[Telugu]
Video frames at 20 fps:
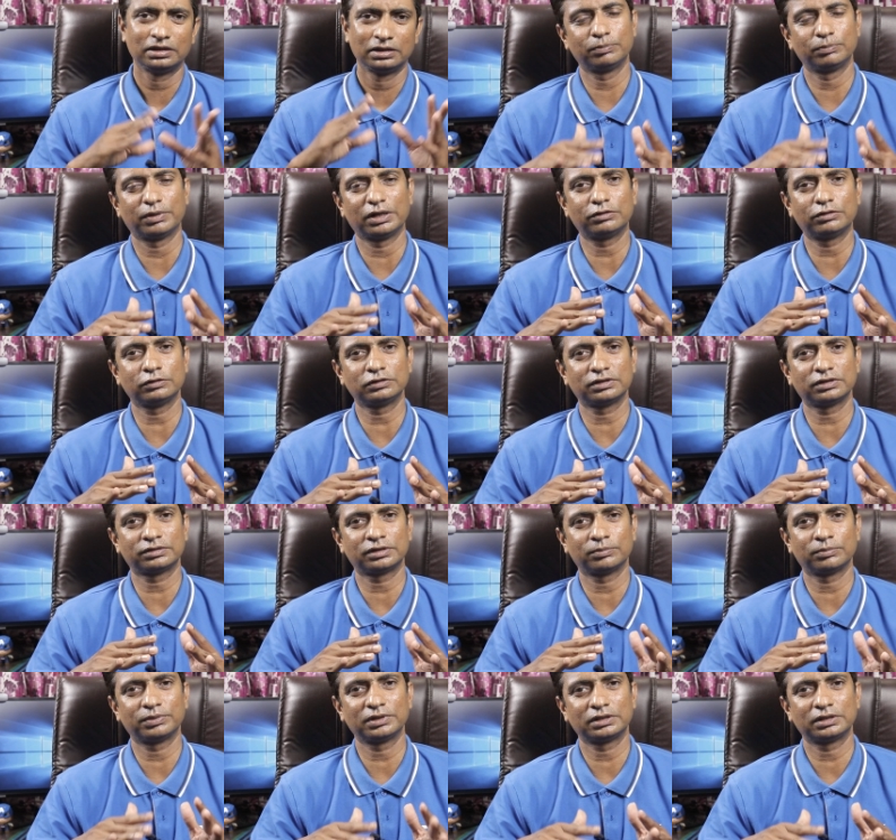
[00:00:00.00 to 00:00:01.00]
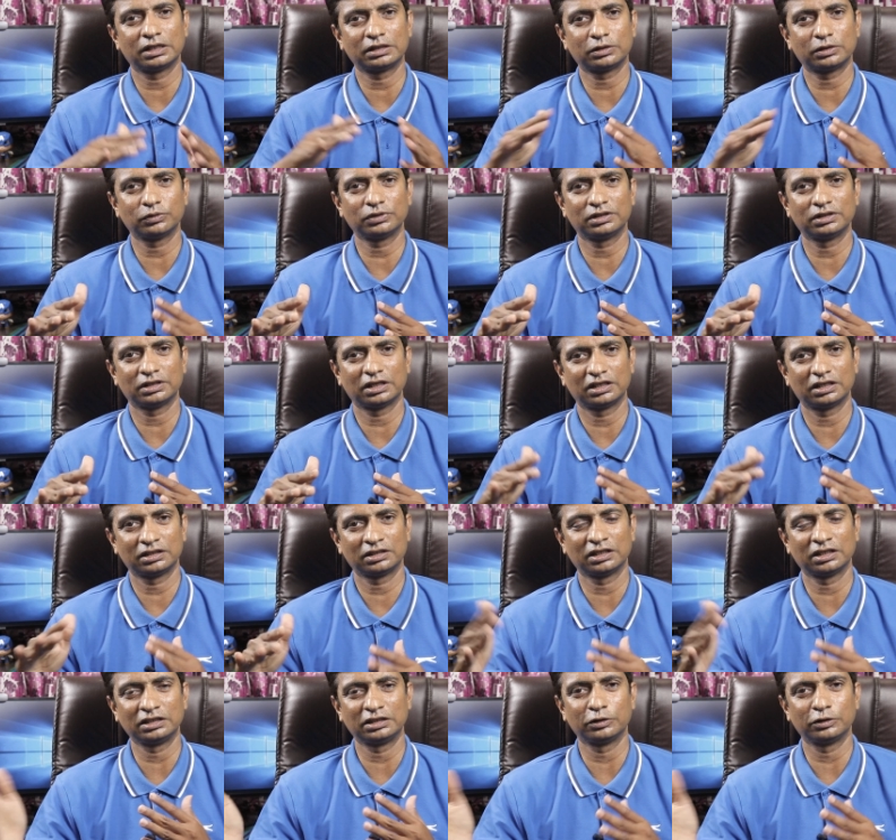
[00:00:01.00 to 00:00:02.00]
దీని ప్రైస్ వచ్చేటప్పటికి టెన్ థౌసండ్ నైన్
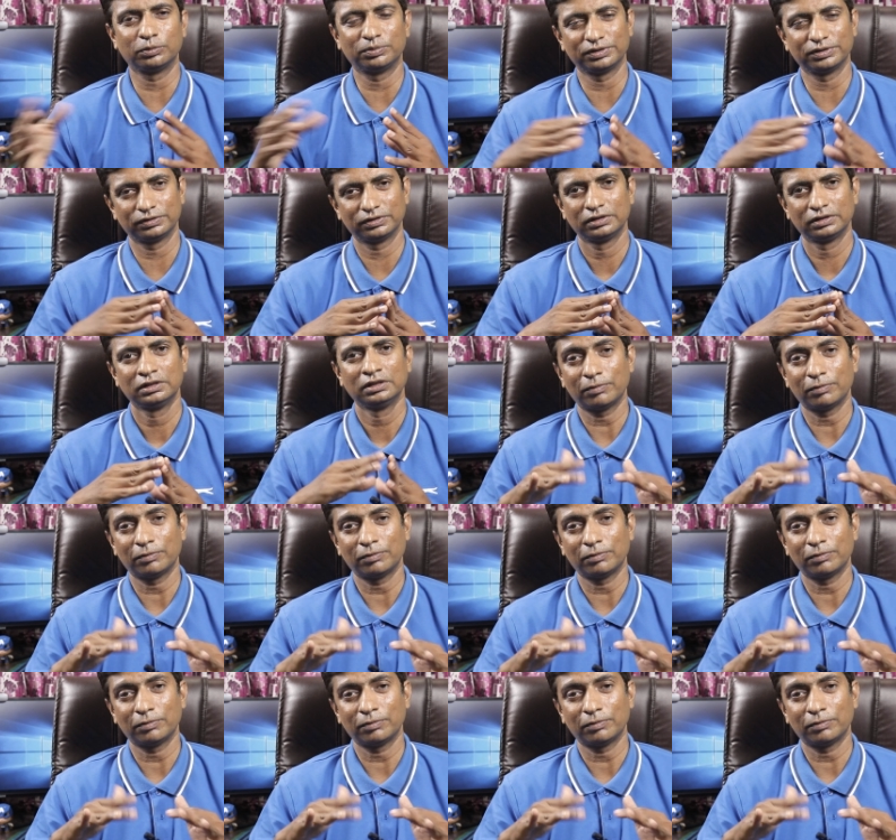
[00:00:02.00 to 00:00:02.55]
హండ్రెడ్ నైంటీ రూపీస్